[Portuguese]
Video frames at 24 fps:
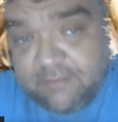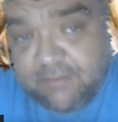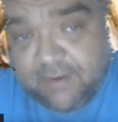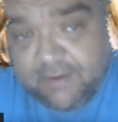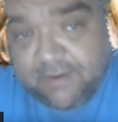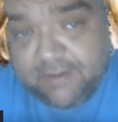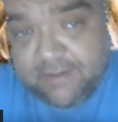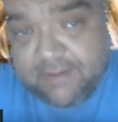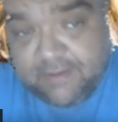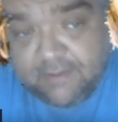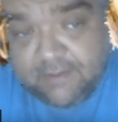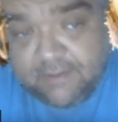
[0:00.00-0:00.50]

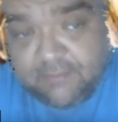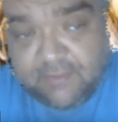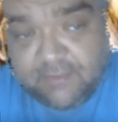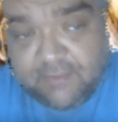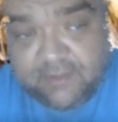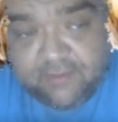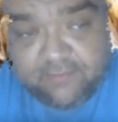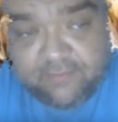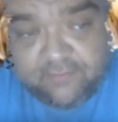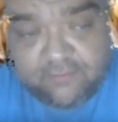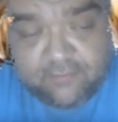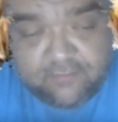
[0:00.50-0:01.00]
vou
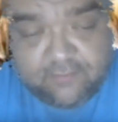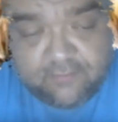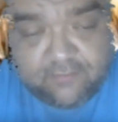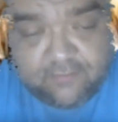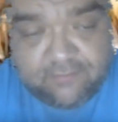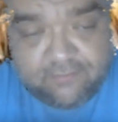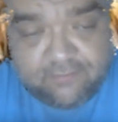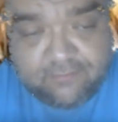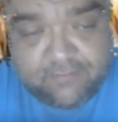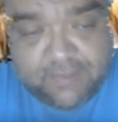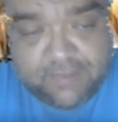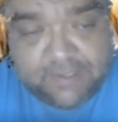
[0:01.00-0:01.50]

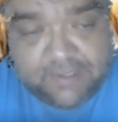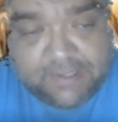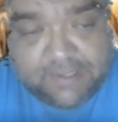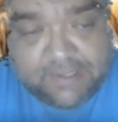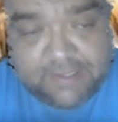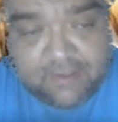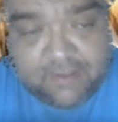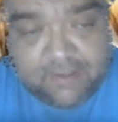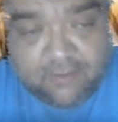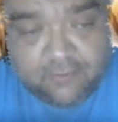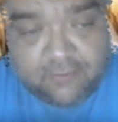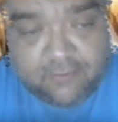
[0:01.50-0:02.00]
tomar um
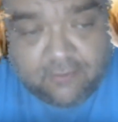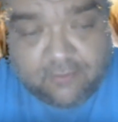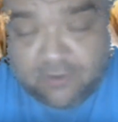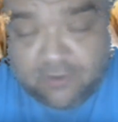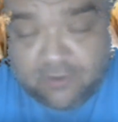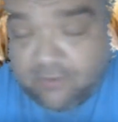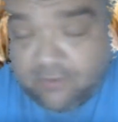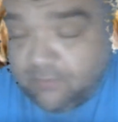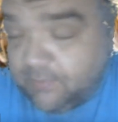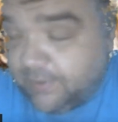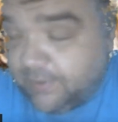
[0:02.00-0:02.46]
banho agora